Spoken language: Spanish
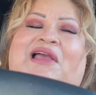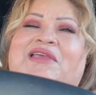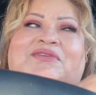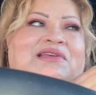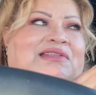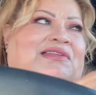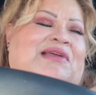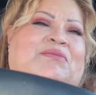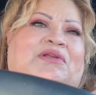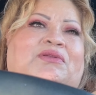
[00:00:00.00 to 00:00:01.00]
ay, yo sentí
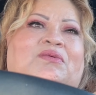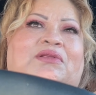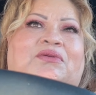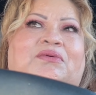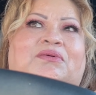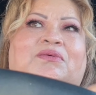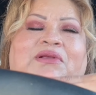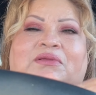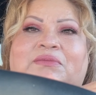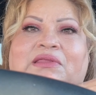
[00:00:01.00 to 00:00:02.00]
tan bonito cuando,
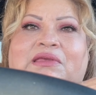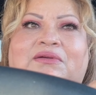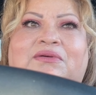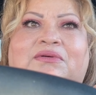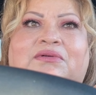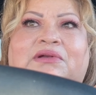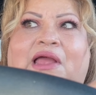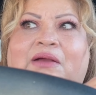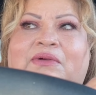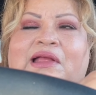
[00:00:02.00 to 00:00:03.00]
cuando me dijo
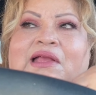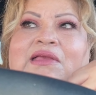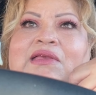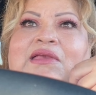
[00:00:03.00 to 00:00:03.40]
Laura.